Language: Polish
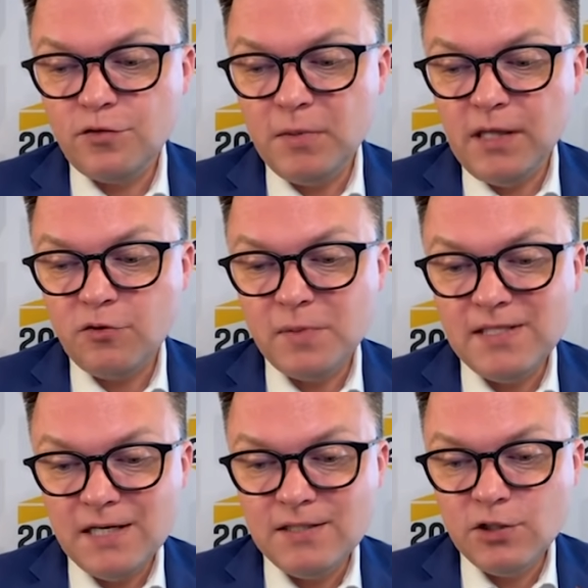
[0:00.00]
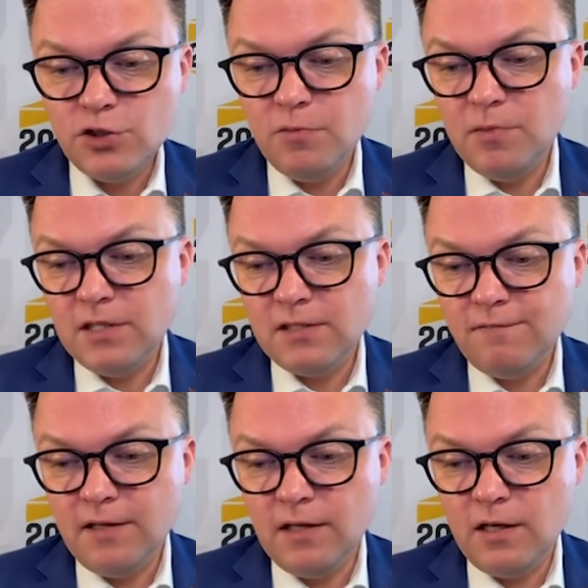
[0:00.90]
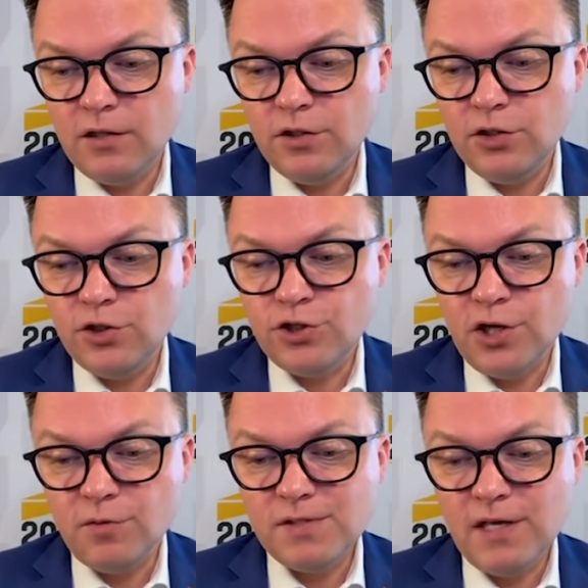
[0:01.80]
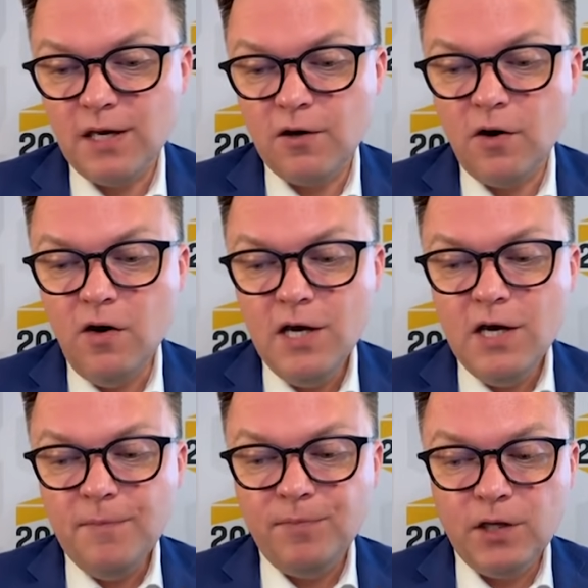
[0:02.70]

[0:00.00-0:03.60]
w Szpitalu Specjalistycznym imienia Stefana Żeromskiego.